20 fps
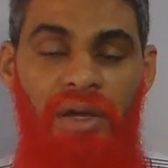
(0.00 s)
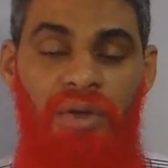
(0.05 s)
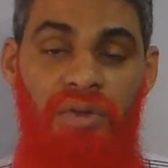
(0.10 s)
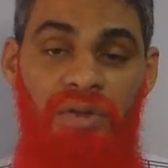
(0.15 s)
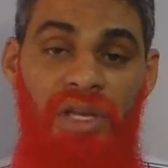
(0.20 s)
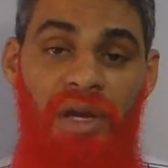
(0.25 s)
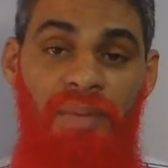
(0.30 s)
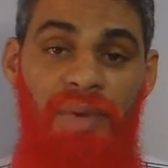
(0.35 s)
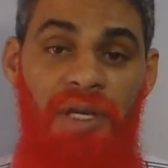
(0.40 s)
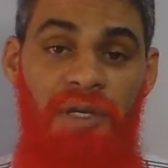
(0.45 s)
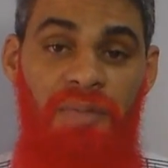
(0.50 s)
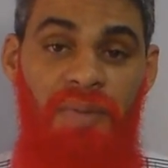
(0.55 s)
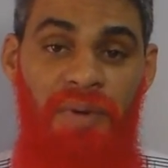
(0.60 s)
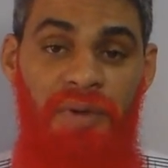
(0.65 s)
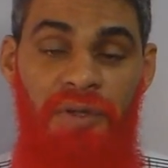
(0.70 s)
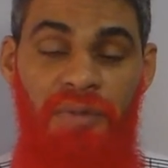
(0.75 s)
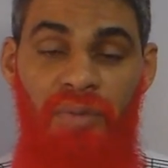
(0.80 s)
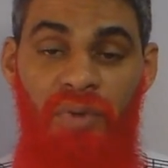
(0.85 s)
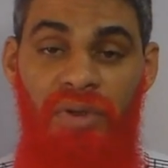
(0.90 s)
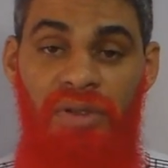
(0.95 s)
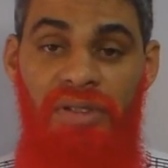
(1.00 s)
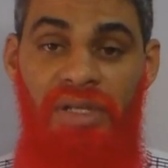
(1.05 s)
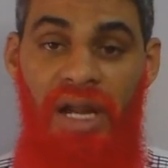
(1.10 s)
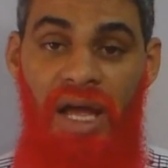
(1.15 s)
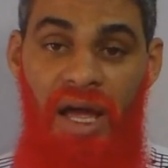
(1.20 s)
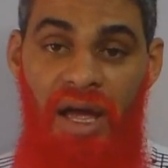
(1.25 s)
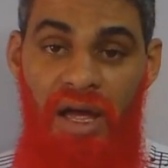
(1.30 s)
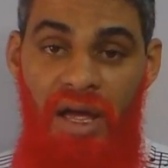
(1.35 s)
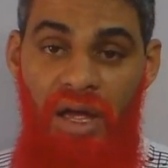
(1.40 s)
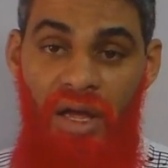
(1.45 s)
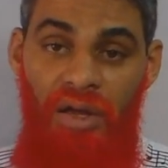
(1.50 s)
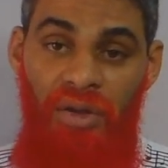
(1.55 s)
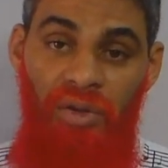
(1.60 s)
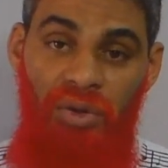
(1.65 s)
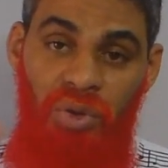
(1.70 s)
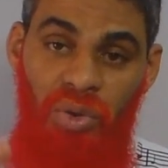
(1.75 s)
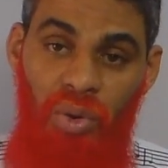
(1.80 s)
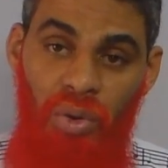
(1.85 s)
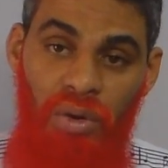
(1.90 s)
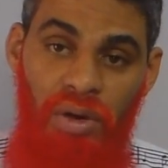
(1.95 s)
é justamente para te mostrar
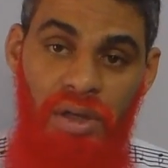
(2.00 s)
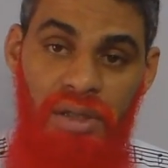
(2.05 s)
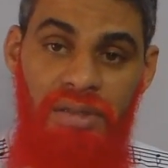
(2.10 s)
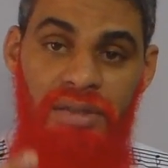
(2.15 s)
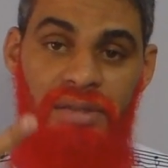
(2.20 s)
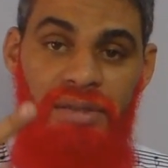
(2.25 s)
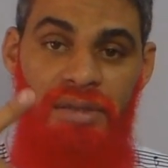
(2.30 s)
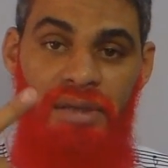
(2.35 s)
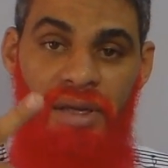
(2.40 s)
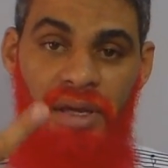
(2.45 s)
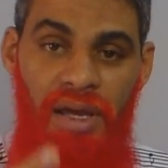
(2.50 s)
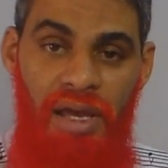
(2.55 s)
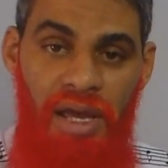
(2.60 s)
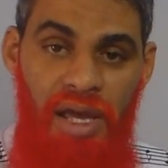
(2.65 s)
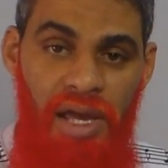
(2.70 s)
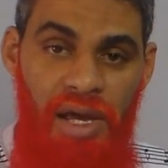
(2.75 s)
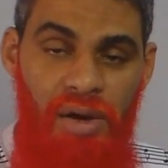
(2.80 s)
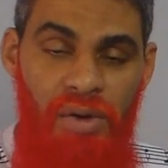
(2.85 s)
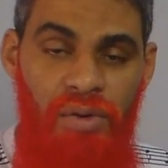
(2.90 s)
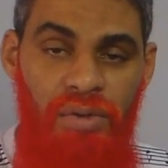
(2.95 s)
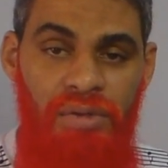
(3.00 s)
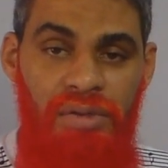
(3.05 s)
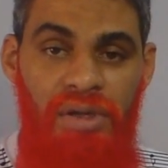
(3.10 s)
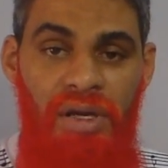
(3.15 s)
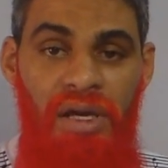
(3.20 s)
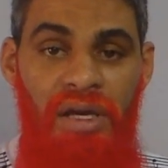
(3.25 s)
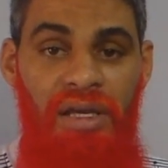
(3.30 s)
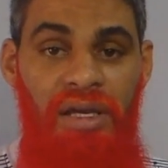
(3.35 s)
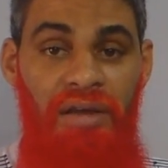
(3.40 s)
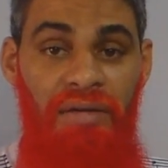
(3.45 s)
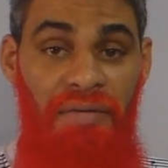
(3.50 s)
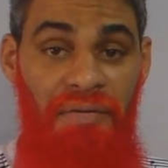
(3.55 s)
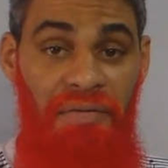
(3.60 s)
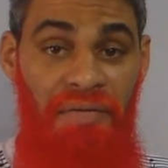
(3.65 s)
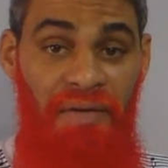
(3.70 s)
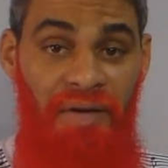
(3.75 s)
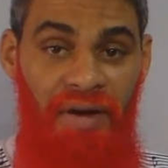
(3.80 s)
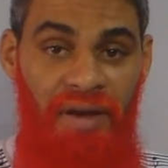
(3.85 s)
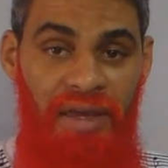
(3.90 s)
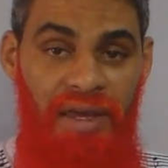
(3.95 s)
dois erros que,
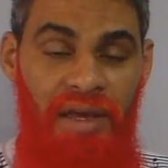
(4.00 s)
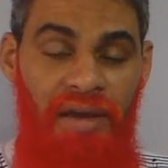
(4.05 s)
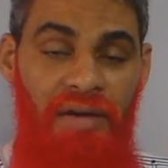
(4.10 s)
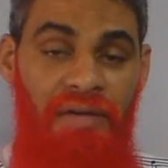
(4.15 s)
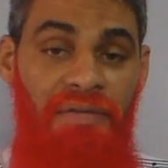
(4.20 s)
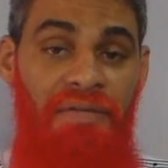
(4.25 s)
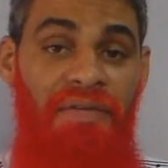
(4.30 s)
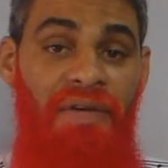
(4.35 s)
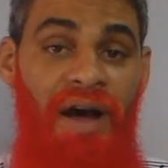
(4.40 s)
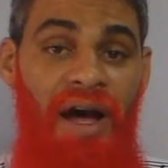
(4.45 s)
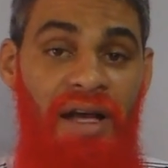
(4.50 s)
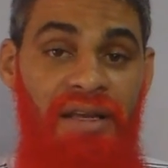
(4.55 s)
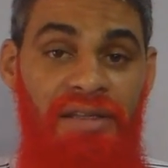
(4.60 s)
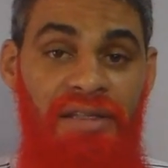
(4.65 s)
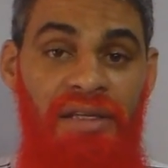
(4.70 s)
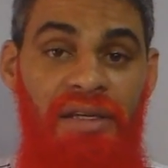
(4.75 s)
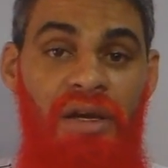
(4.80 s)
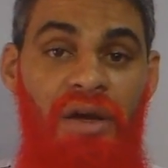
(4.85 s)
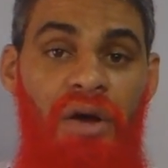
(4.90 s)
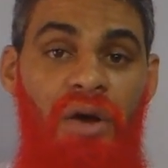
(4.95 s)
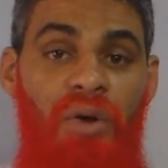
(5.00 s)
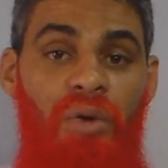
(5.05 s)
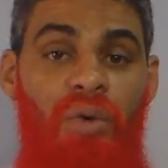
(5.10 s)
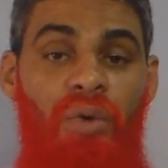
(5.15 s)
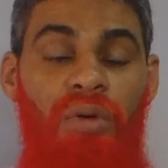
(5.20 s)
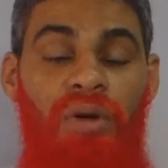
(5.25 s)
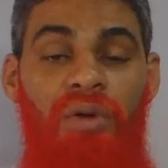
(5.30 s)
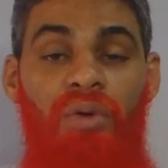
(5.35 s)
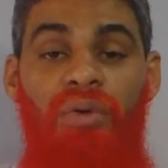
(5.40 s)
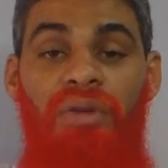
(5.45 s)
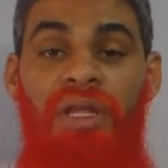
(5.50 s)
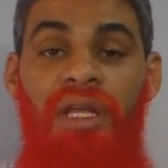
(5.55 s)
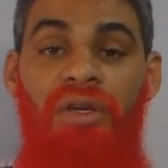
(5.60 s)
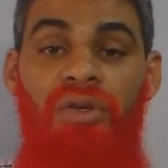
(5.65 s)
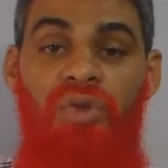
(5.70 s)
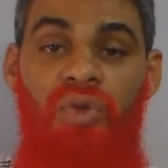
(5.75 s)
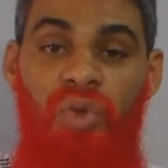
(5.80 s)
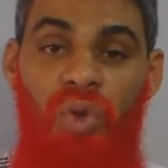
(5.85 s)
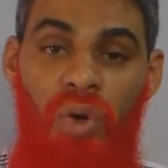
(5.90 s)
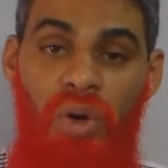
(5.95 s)
fa que fazem com que o
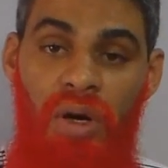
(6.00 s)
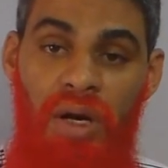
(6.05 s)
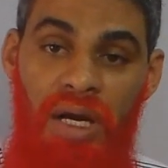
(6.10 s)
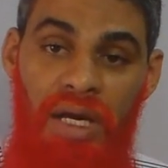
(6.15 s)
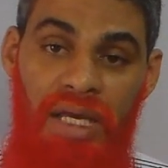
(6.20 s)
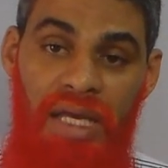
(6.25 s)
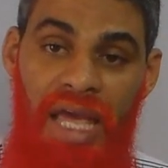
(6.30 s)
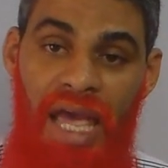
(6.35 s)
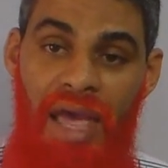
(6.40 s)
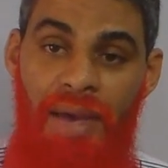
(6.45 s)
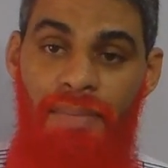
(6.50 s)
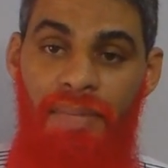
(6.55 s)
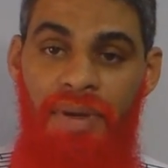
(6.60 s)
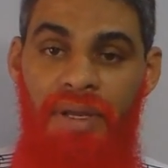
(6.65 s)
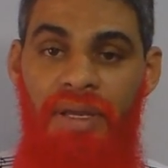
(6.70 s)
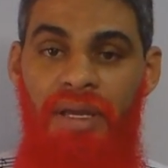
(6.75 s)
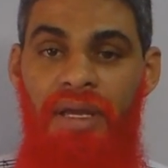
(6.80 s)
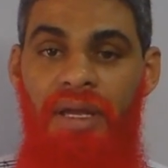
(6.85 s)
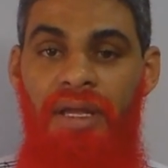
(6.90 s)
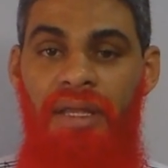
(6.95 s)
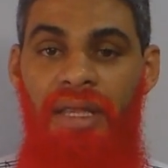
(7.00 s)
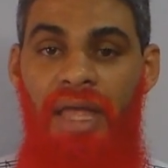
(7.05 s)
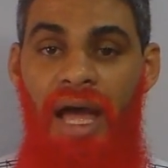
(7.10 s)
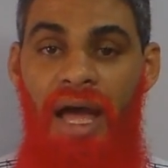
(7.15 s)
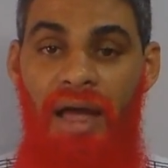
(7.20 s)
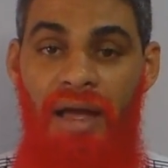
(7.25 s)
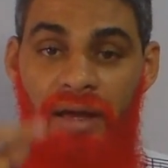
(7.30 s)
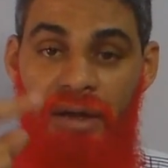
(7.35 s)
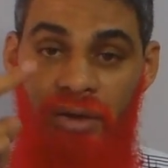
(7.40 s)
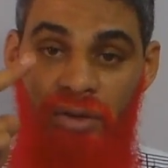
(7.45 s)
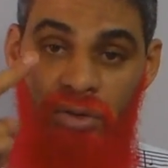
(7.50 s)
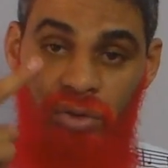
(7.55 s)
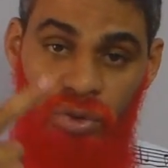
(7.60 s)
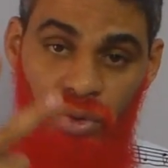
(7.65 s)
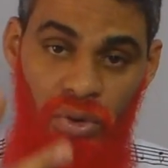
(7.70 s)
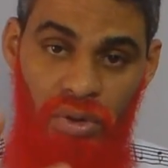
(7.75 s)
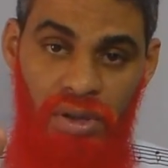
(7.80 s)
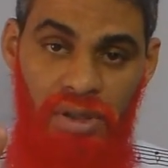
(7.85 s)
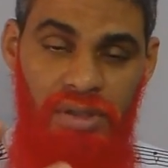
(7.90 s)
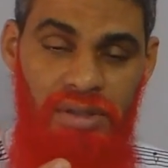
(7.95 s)
tensor quebre, tá?
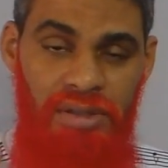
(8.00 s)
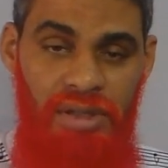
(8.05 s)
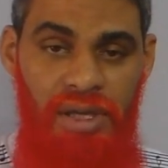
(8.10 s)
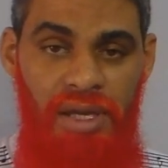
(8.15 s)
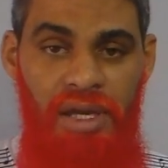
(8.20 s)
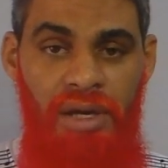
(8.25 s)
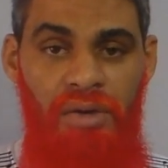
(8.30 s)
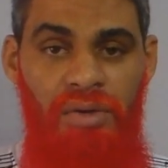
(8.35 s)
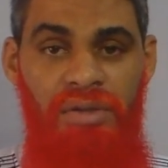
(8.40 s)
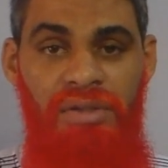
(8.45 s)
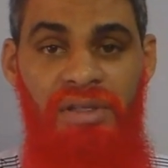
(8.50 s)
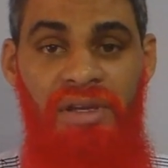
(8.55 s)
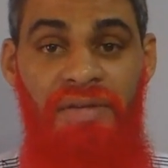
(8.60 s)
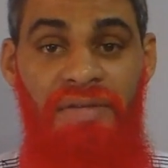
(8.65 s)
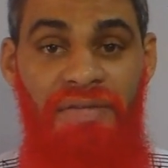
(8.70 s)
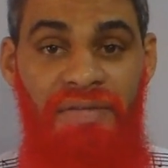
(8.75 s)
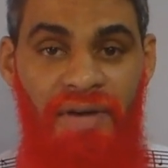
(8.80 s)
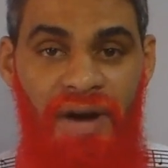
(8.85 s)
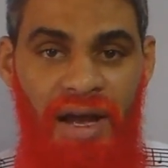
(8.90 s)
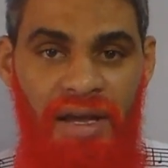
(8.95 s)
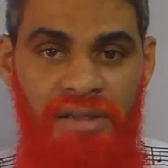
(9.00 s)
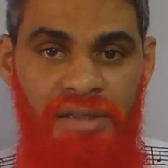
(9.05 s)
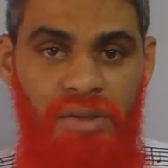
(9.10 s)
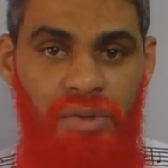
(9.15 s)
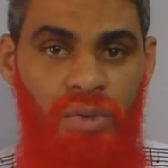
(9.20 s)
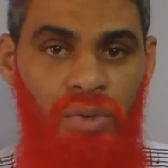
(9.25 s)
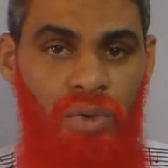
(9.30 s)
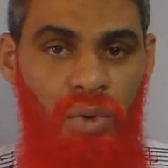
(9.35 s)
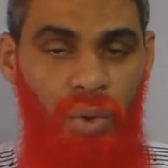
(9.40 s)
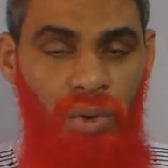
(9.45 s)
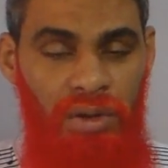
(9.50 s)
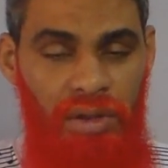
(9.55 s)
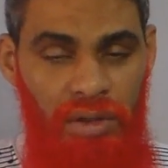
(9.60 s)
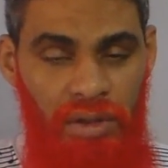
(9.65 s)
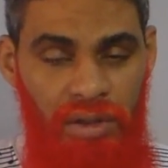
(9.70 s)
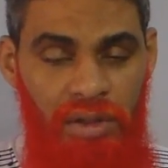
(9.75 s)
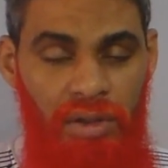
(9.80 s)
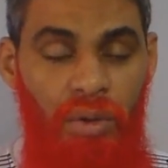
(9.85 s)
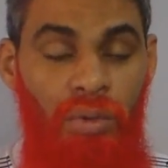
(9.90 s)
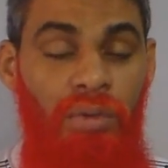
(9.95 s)
Dois erros que fazem com, com,
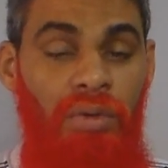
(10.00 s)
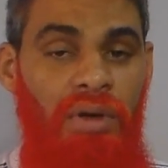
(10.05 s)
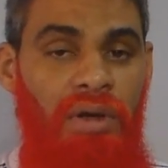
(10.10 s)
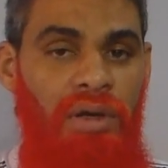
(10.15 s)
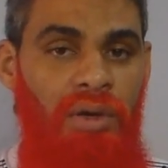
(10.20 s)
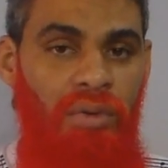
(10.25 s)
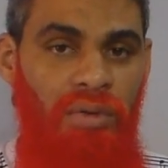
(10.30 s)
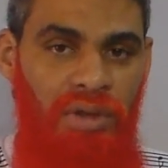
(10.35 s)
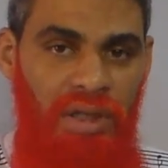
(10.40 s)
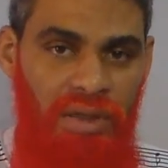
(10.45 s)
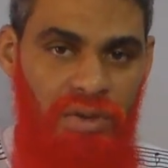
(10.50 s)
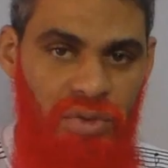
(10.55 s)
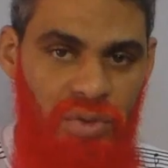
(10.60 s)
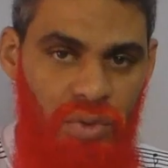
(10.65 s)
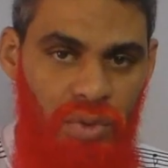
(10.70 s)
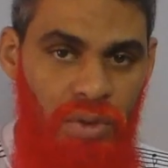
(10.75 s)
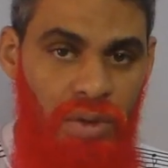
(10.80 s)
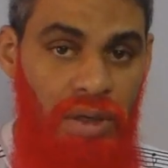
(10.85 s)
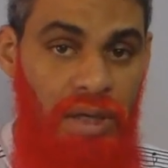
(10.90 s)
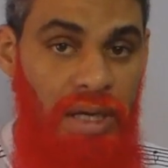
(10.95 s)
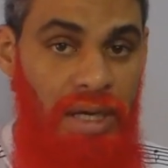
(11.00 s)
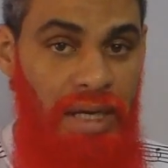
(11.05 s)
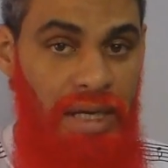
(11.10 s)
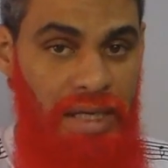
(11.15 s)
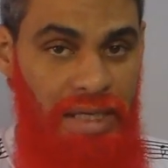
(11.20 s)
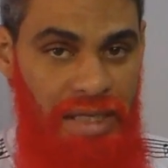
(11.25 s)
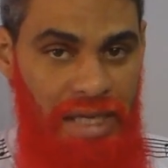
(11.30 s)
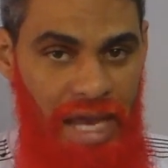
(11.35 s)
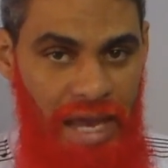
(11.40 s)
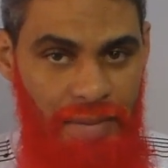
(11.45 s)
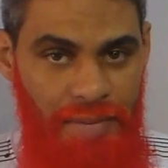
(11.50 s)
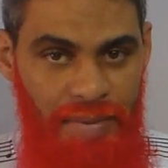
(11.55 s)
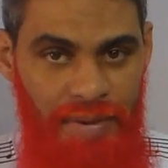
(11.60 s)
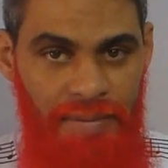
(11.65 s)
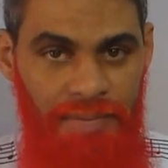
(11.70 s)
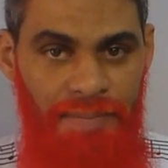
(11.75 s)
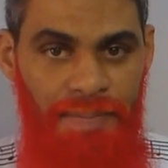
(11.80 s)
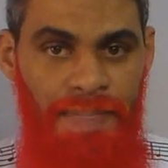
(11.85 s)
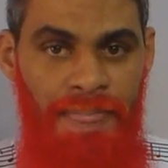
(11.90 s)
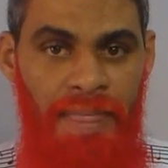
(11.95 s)
com que o tensor quebre,
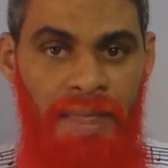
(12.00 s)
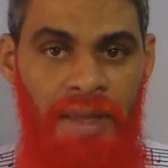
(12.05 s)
